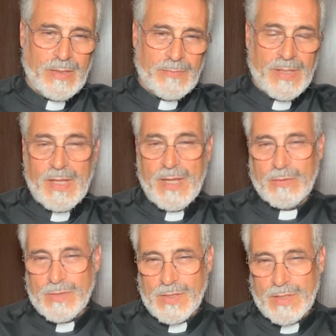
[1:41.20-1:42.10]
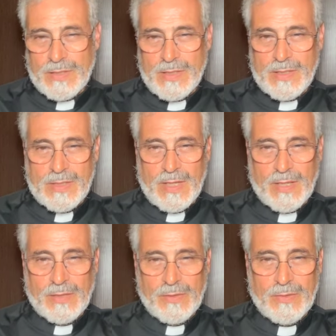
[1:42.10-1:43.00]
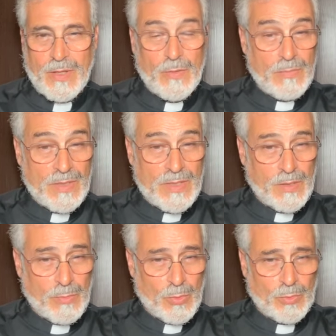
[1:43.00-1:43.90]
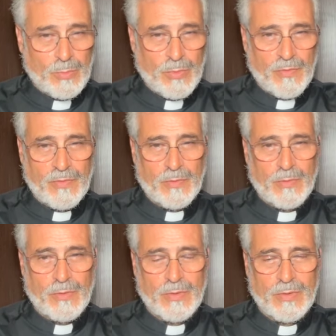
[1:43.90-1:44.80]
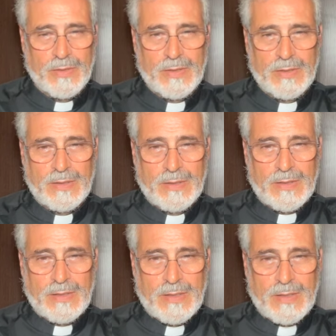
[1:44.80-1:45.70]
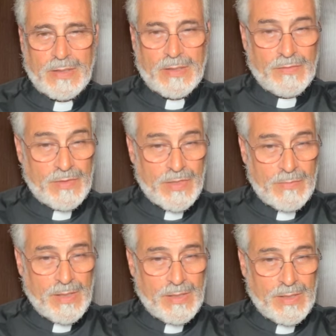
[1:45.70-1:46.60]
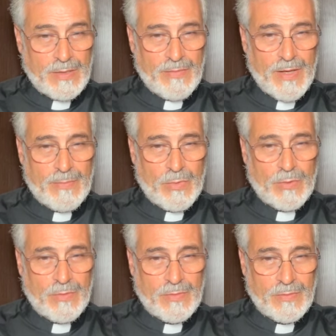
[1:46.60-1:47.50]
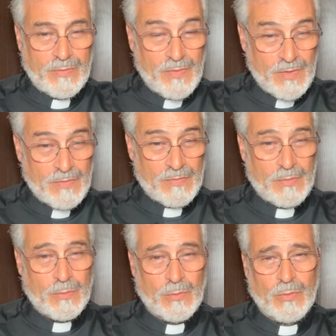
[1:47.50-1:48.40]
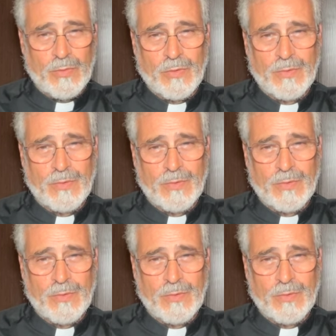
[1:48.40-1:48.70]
Perché è così necessario? È un mistero molto profondo e difficilmente arriviamo fino in fondo.